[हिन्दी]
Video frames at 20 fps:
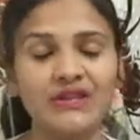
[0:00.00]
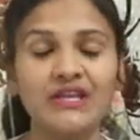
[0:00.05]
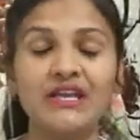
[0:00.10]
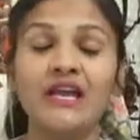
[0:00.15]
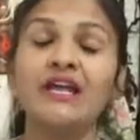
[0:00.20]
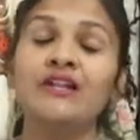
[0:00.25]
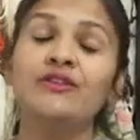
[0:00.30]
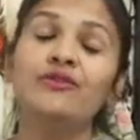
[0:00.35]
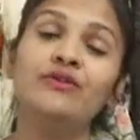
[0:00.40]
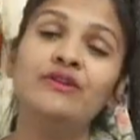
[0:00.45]
होती
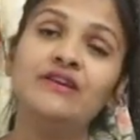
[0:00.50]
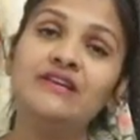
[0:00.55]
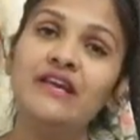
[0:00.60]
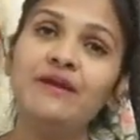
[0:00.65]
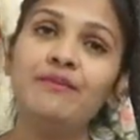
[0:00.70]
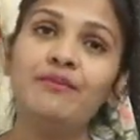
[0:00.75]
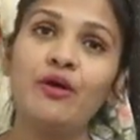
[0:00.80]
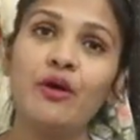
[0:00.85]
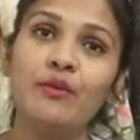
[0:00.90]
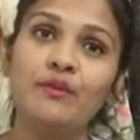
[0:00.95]
है तो
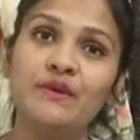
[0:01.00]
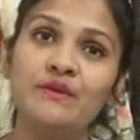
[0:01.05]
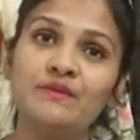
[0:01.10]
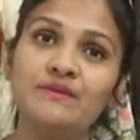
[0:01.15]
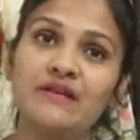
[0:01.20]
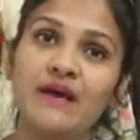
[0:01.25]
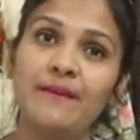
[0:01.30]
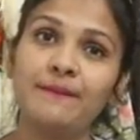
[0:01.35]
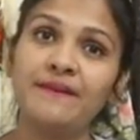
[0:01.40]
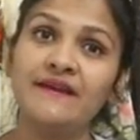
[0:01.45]
ये
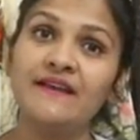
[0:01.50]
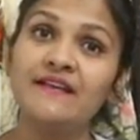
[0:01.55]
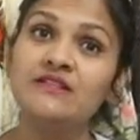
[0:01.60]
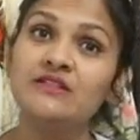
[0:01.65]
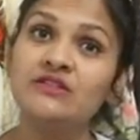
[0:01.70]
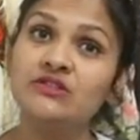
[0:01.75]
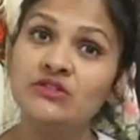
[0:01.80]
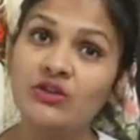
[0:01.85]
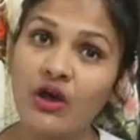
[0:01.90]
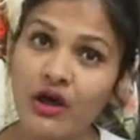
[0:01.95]
प्रॉब्लम्स आपकी
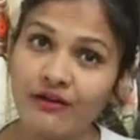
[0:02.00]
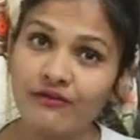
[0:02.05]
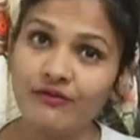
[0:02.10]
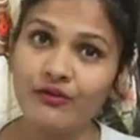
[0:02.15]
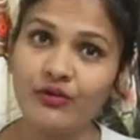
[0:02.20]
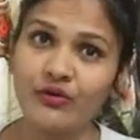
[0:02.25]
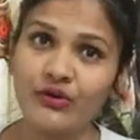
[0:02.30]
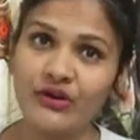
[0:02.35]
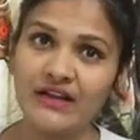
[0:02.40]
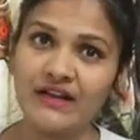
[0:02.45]

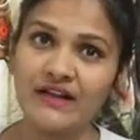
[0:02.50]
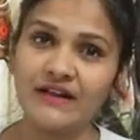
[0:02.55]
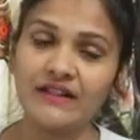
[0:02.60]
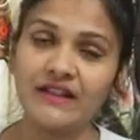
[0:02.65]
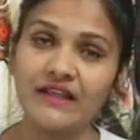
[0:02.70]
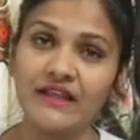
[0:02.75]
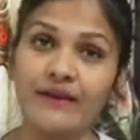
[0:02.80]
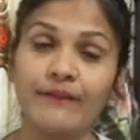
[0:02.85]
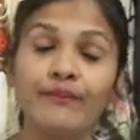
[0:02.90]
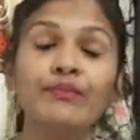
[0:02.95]
सॉल्व होने
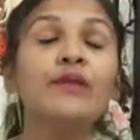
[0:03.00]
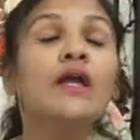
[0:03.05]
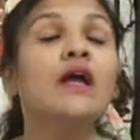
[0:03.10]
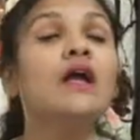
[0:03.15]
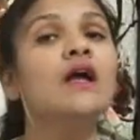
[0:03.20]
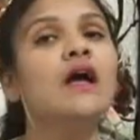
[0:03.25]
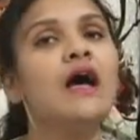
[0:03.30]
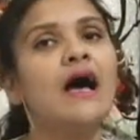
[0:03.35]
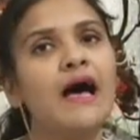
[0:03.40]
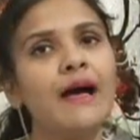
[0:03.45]
लगती है
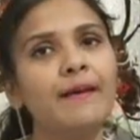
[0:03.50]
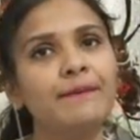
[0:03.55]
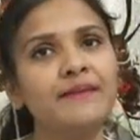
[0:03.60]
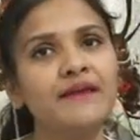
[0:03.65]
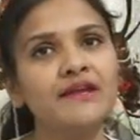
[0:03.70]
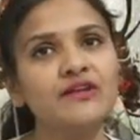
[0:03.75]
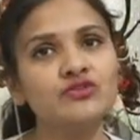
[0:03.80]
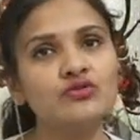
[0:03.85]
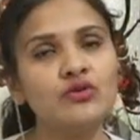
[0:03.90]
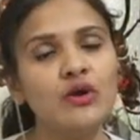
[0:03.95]

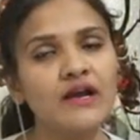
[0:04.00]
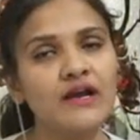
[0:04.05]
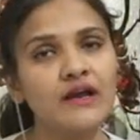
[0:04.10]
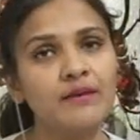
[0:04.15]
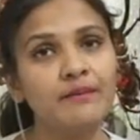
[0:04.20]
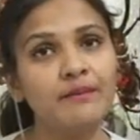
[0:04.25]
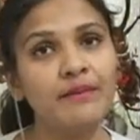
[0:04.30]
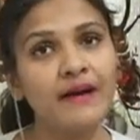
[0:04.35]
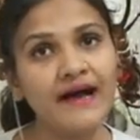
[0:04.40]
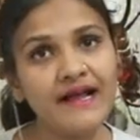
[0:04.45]
आपके जो
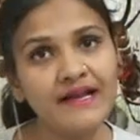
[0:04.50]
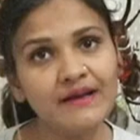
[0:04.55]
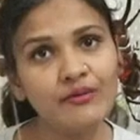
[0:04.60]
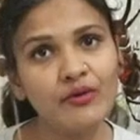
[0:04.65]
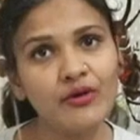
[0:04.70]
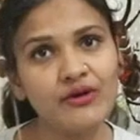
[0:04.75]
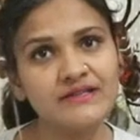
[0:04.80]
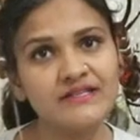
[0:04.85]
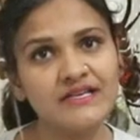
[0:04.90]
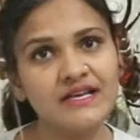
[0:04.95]
अगर बाल
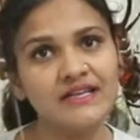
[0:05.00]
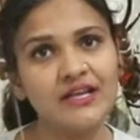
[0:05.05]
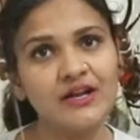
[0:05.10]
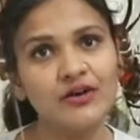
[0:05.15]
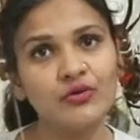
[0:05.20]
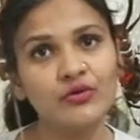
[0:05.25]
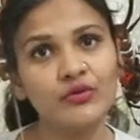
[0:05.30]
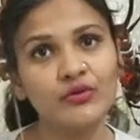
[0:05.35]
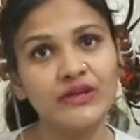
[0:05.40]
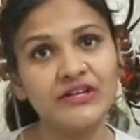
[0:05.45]
बहुत ज़्यादा
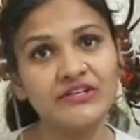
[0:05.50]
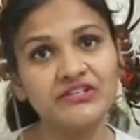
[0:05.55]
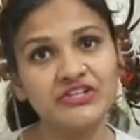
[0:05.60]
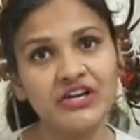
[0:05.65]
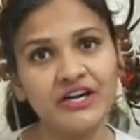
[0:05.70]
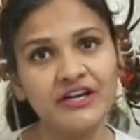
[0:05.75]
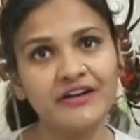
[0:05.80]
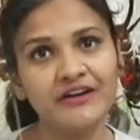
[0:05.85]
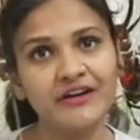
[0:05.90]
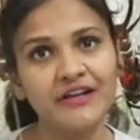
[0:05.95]
लोगों की
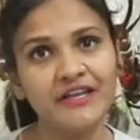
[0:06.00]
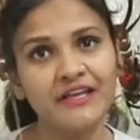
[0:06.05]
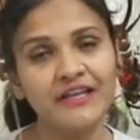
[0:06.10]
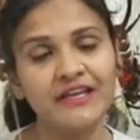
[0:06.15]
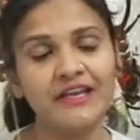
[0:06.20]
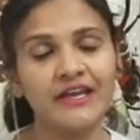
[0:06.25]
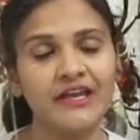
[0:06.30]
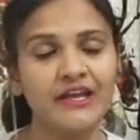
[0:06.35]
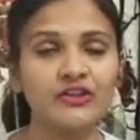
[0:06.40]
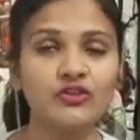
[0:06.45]
झड़
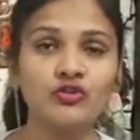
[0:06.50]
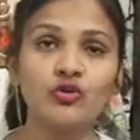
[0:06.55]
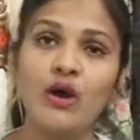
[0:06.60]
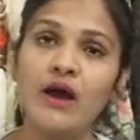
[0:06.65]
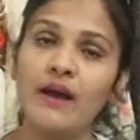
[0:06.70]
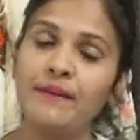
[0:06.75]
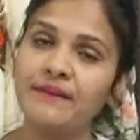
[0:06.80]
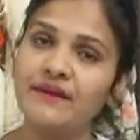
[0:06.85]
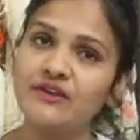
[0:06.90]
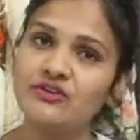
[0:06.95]
रही हैं तो
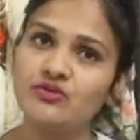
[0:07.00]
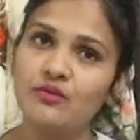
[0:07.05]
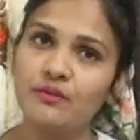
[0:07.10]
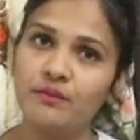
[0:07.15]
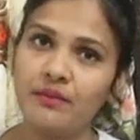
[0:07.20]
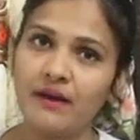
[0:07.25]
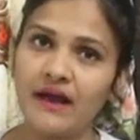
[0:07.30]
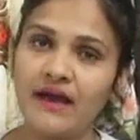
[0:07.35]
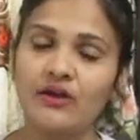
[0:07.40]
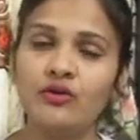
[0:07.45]
आपके जो
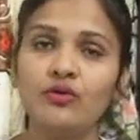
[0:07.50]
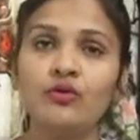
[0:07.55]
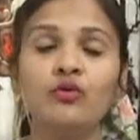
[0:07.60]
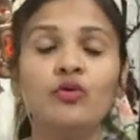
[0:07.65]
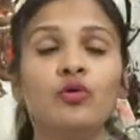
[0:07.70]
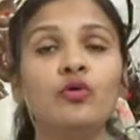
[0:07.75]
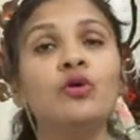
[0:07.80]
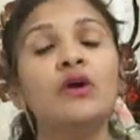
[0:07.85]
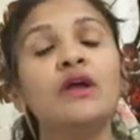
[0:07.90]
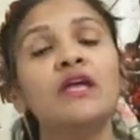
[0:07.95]
बालों
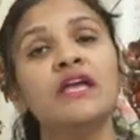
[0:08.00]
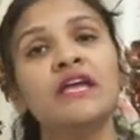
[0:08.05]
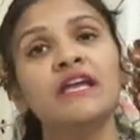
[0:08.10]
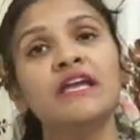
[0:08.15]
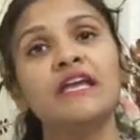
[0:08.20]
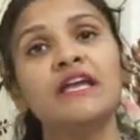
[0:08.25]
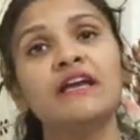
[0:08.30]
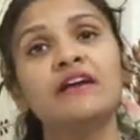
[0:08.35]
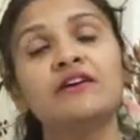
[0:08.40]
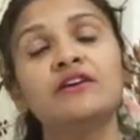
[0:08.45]
को
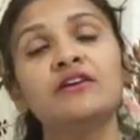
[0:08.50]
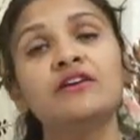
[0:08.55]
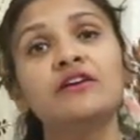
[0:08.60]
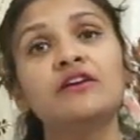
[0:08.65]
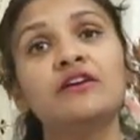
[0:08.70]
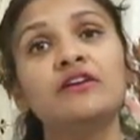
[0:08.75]
एक